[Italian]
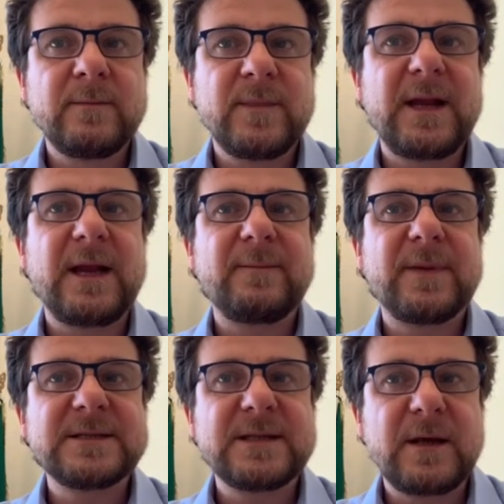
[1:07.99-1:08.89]
nella
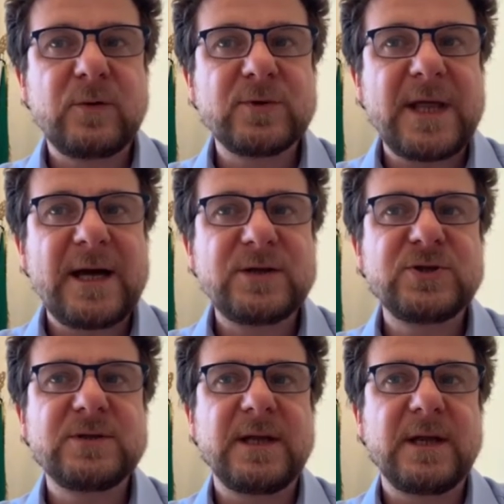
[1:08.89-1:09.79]
ripresa dei
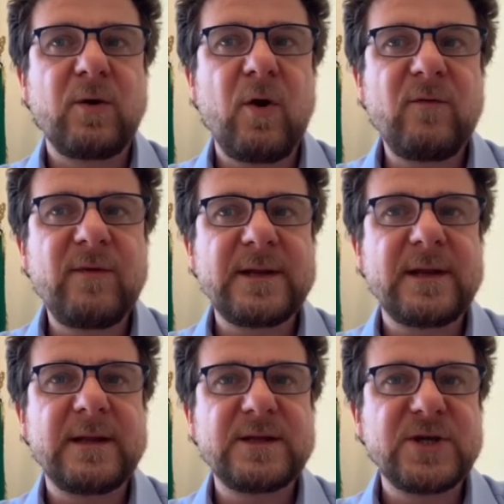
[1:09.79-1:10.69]
contagi, dei ricoveri,
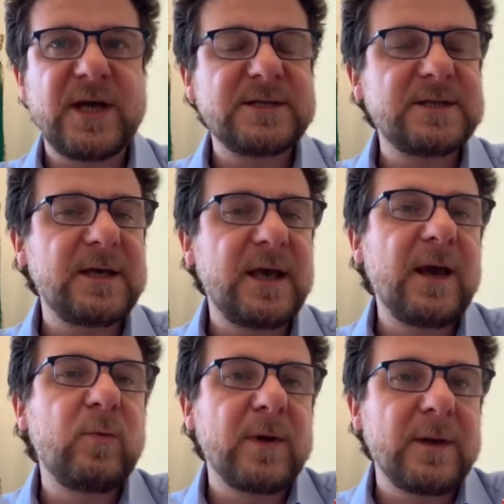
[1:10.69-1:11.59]
dei decessi
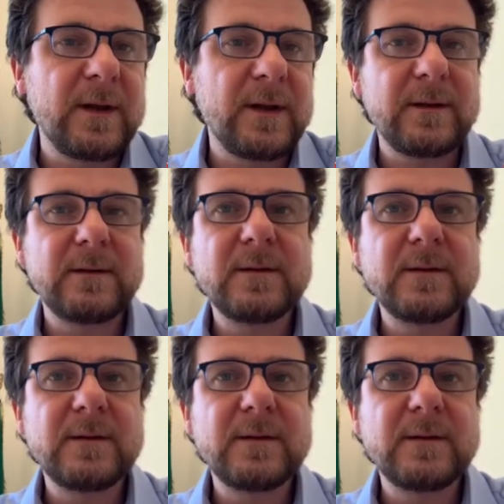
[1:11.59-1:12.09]
e quindi